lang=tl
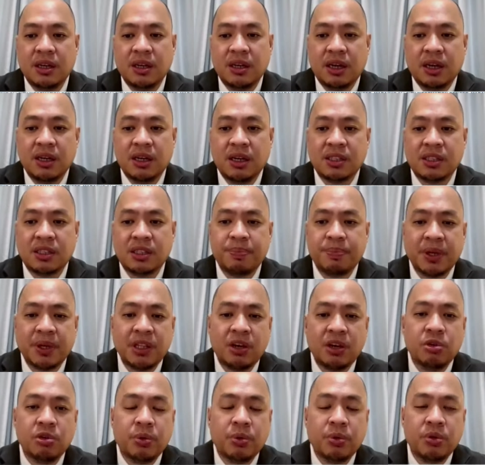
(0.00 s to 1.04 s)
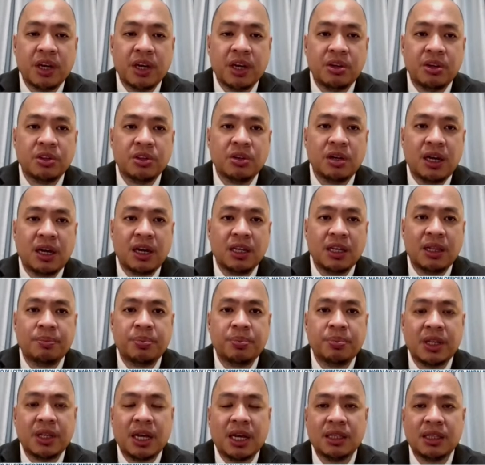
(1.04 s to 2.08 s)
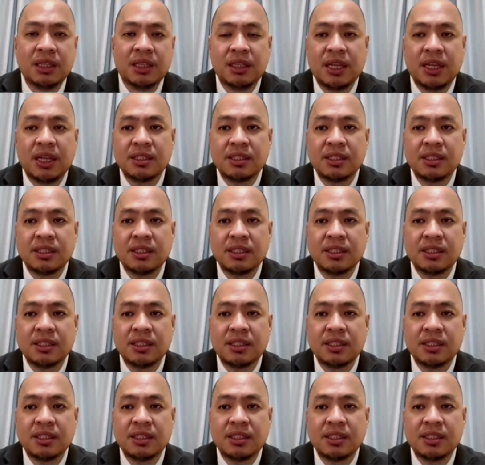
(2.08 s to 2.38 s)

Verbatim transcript: uh, sa panahon po ngayon no alam po natin